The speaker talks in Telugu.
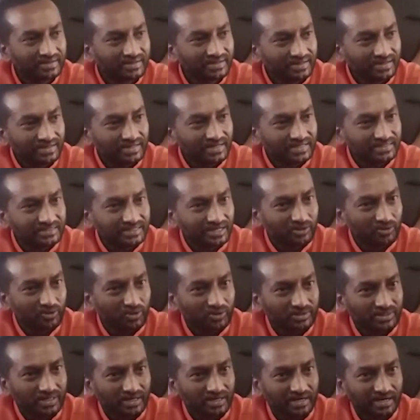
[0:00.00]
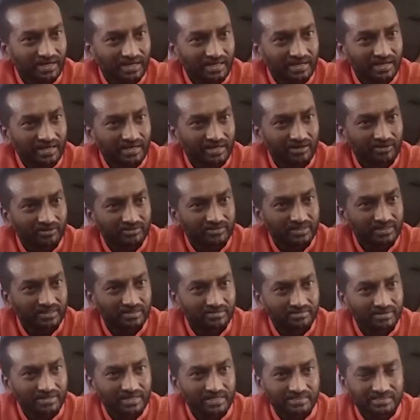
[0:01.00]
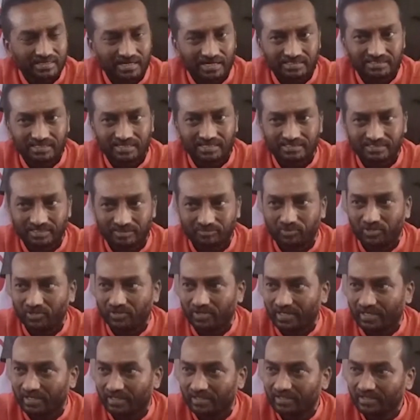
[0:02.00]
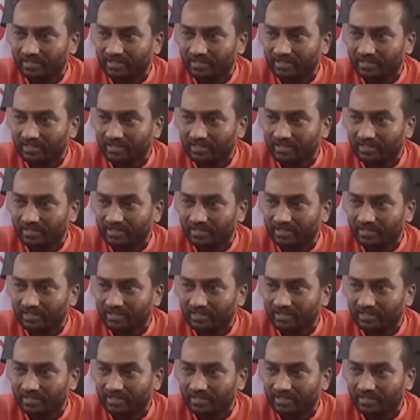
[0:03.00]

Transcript: కనీసం కొత్తగా ఎన్నిక ఇచ్చినటువంటి శాసనసభ్యుల్ని